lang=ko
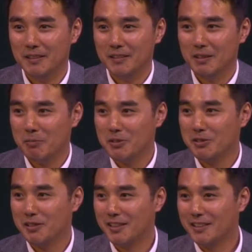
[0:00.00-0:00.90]
근데 벌써
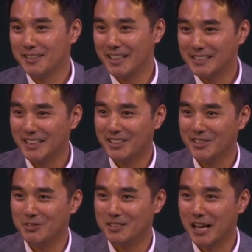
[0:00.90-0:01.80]
이렇게 딱 상상이
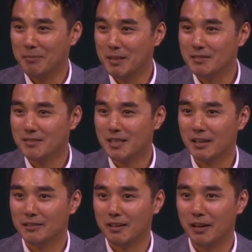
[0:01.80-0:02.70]
되죠. 잠이 든
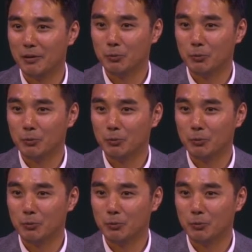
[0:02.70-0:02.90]
상태,